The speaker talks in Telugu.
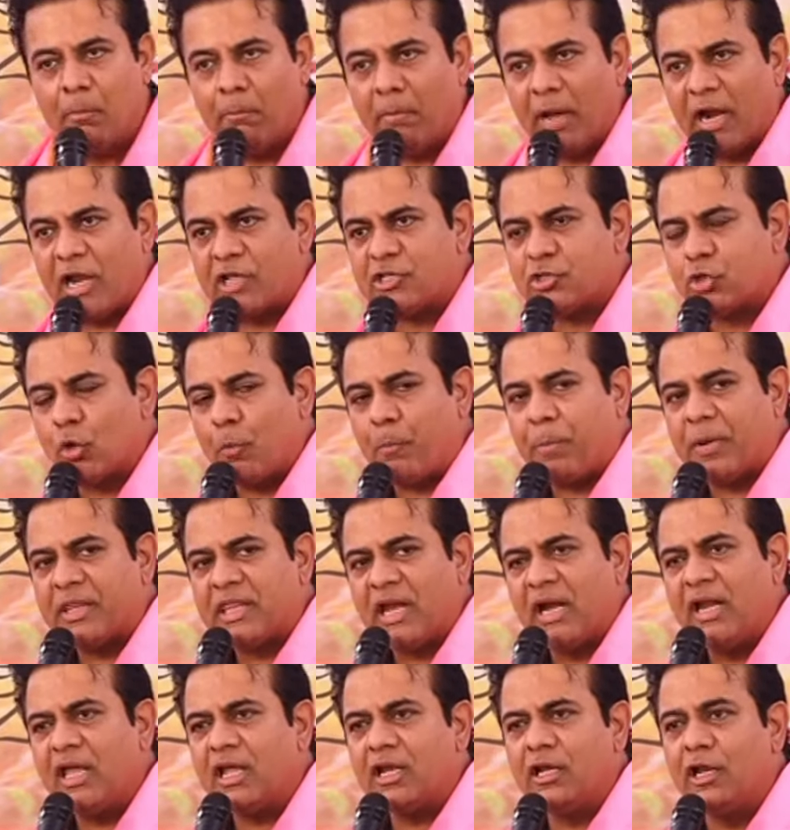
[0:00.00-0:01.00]
మన
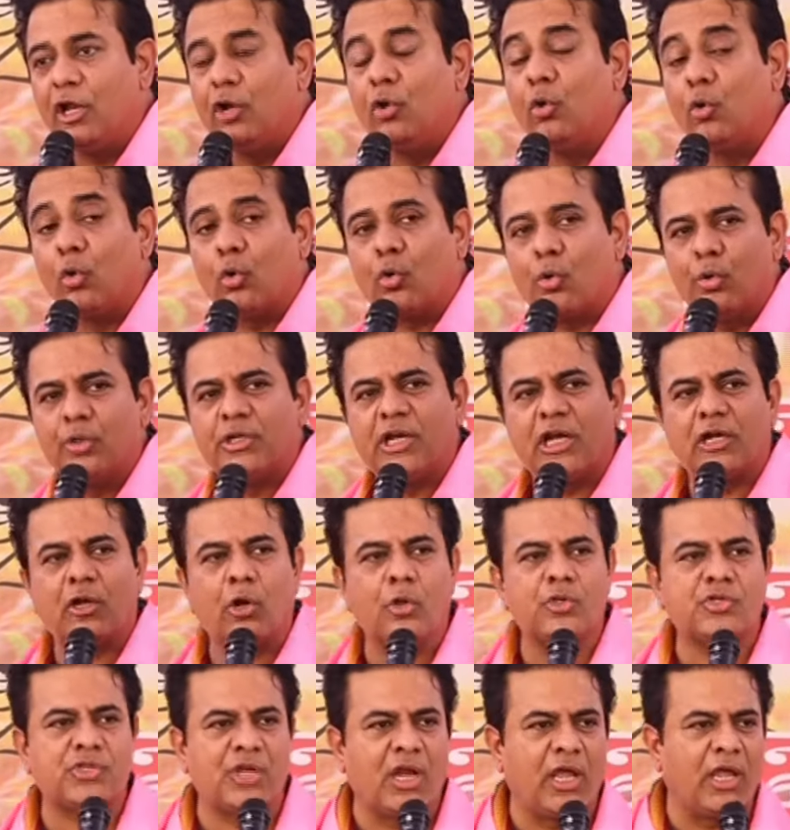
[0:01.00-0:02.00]
సొప్పదండికి నీళ్లు ఉరుక్కుంటే
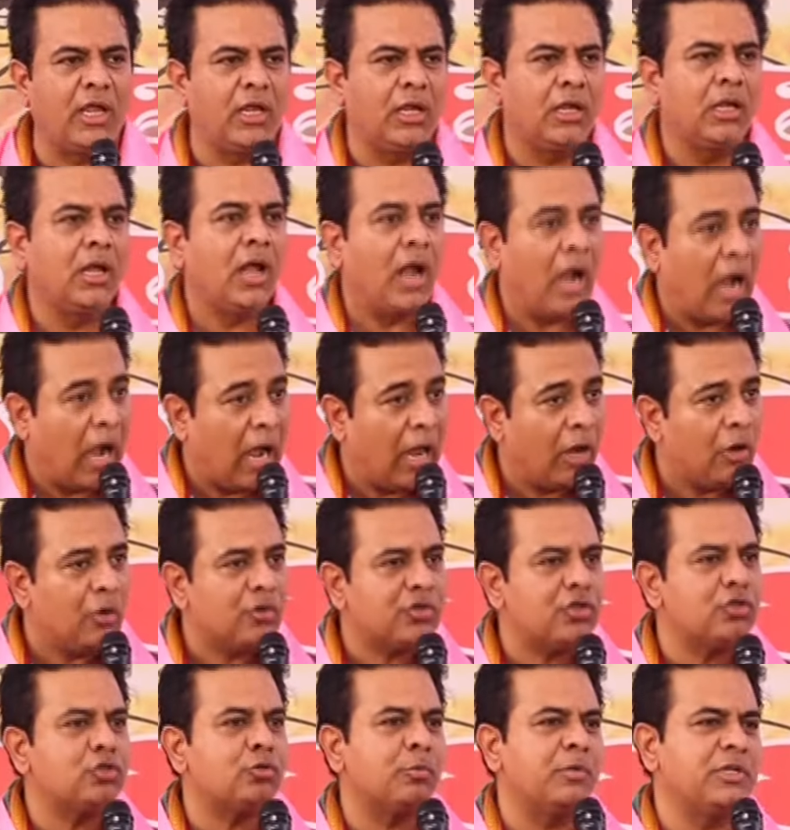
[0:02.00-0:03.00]
ఎట్లా వచ్చినాయి
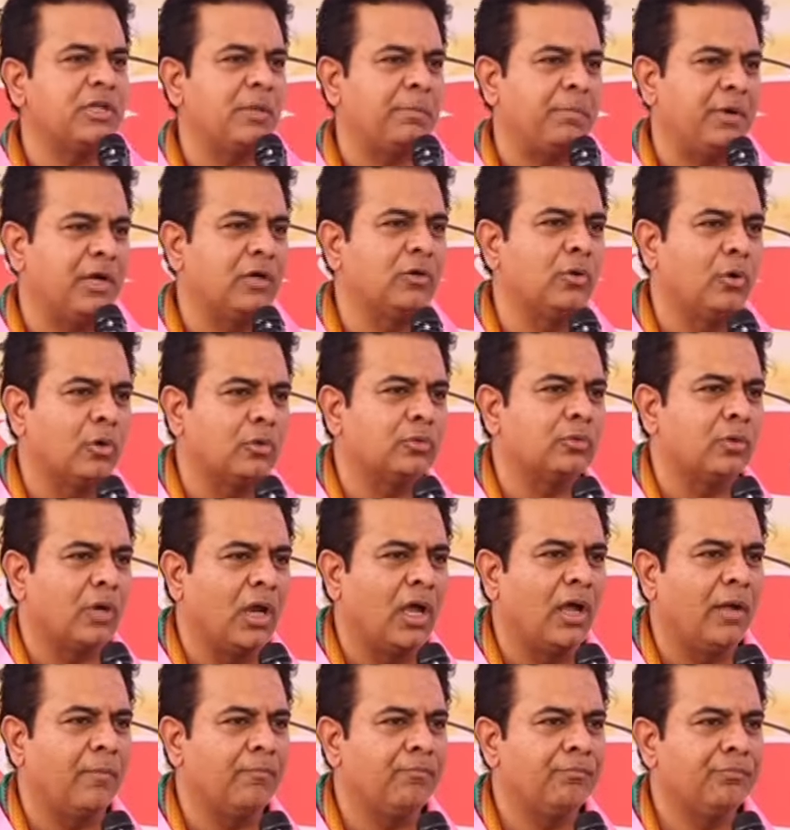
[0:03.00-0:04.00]
ఆలోచించమని చెప్పి నేను
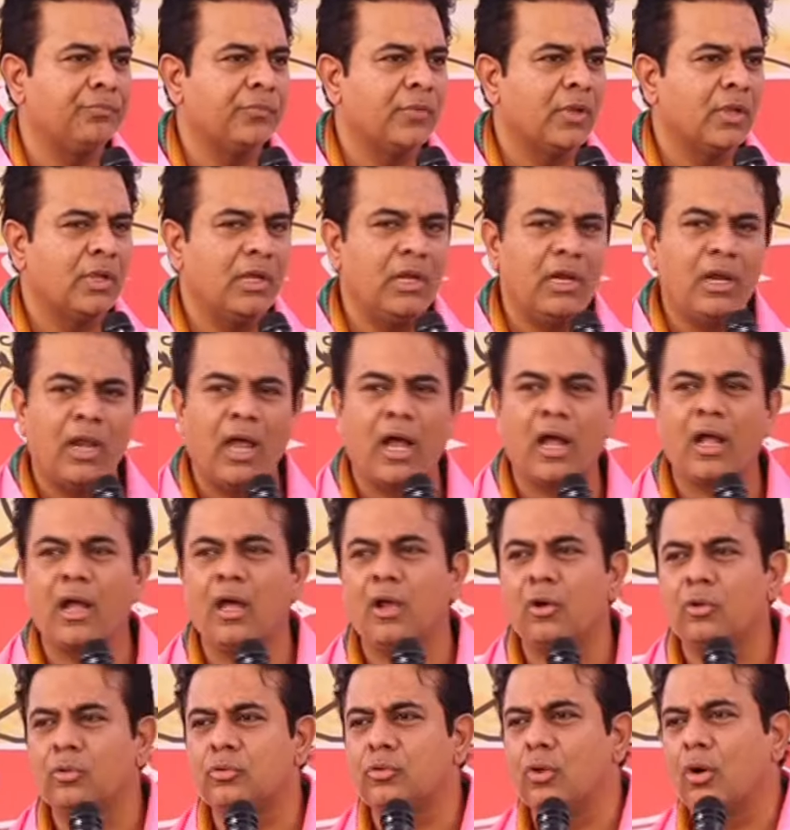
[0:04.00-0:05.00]
కోరుతున్నా ఈ
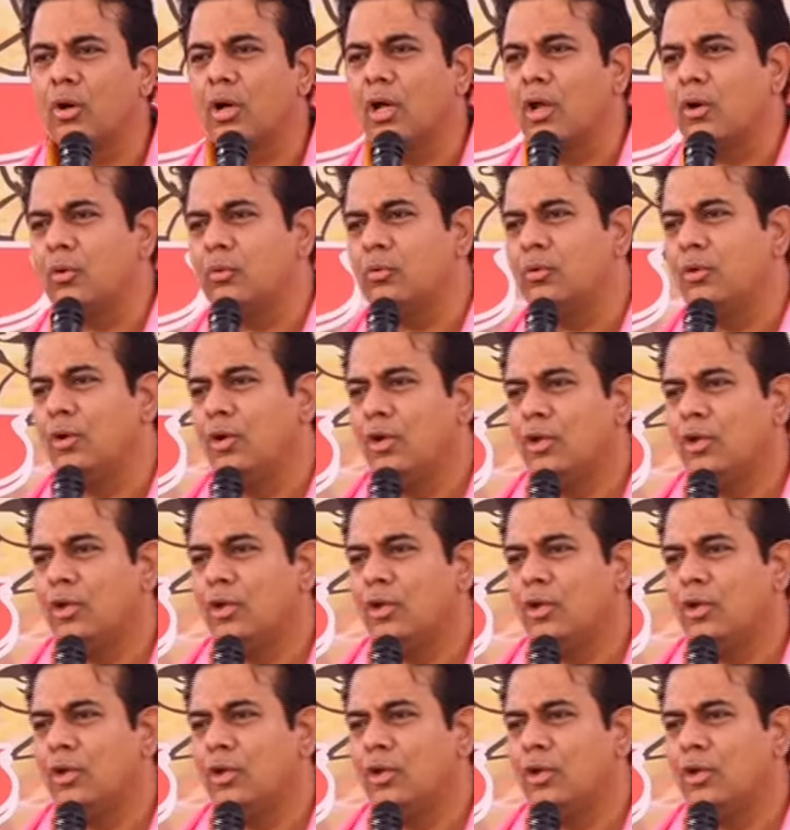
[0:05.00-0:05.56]
లంగలు దొంగలు